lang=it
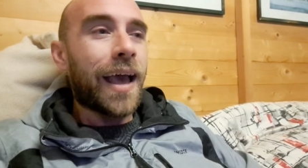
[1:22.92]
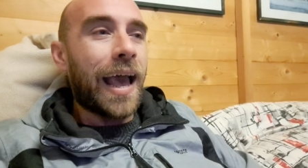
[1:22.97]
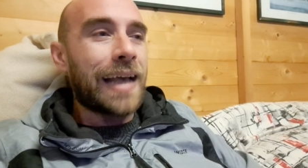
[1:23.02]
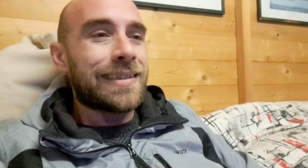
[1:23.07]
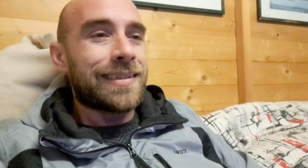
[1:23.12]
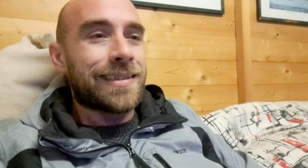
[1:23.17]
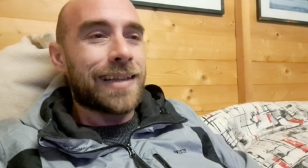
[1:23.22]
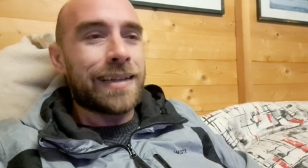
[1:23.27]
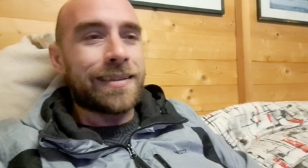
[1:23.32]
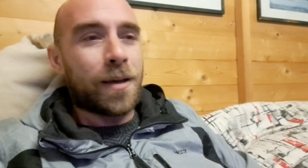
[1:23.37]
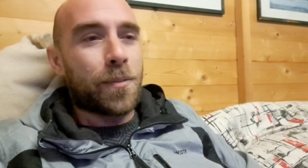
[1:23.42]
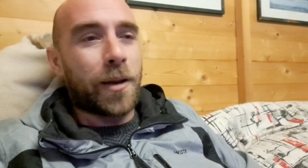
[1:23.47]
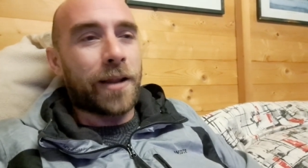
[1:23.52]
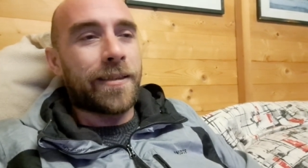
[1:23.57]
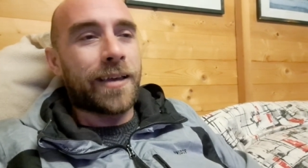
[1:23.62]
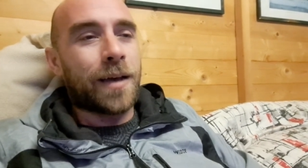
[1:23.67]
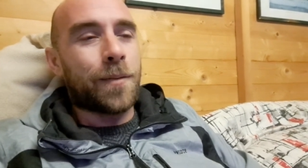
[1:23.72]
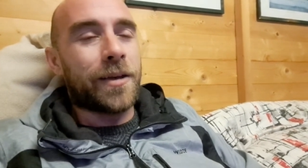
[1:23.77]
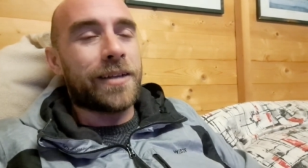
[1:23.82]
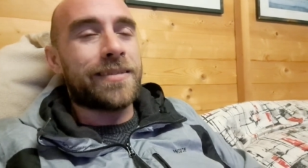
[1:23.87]
è stata
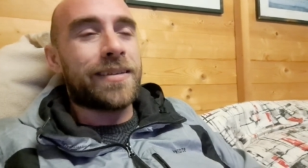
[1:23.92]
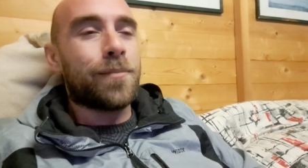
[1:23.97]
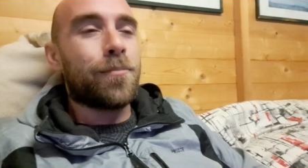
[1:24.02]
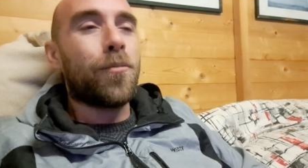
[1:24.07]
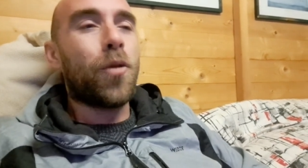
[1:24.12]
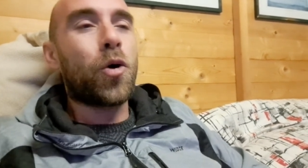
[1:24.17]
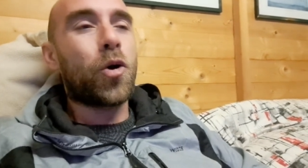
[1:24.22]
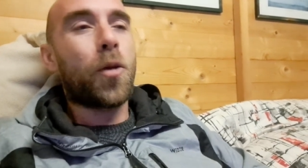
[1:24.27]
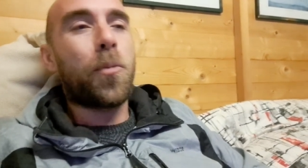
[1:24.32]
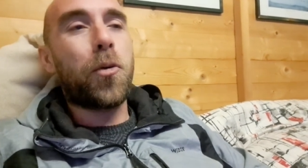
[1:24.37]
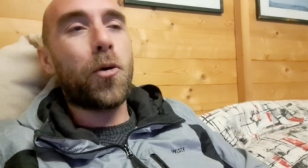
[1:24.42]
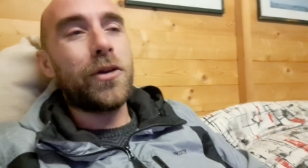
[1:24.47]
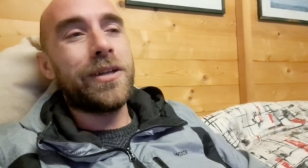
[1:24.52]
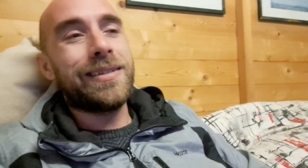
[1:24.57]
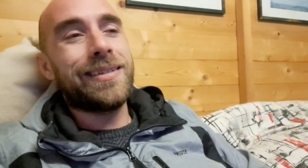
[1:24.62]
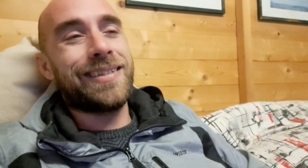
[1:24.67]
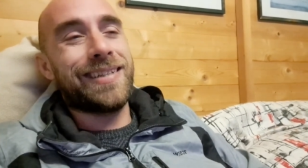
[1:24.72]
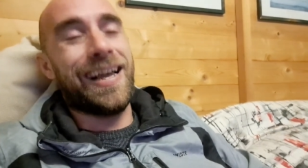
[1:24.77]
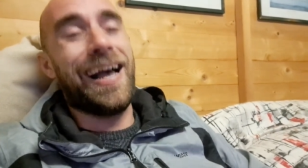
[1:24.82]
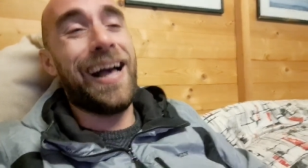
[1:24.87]
praticamente
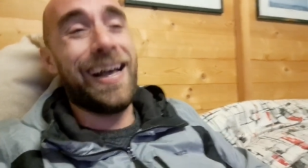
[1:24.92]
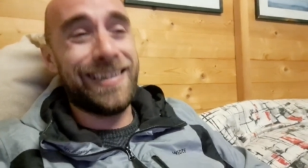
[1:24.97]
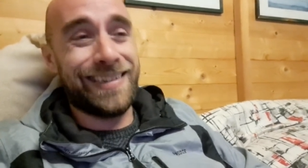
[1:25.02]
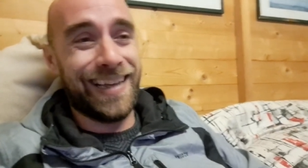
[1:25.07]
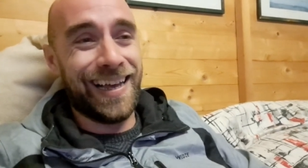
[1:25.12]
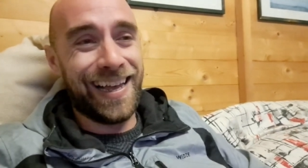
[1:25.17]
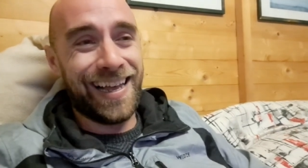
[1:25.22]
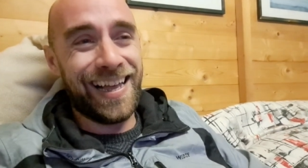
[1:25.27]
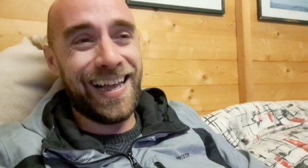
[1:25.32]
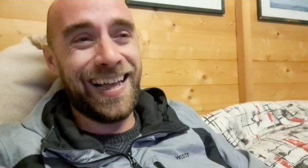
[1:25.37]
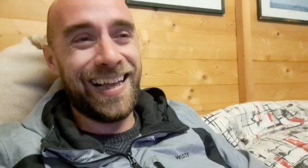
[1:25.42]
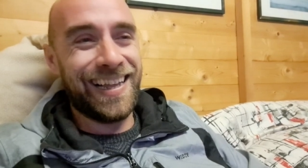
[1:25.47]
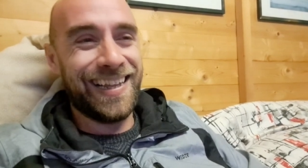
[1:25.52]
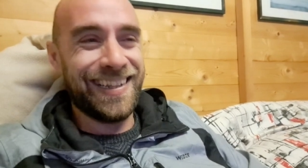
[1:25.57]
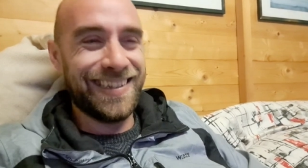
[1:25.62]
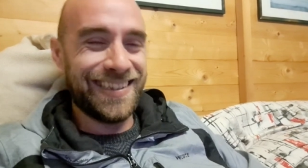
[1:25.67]
monopolizzata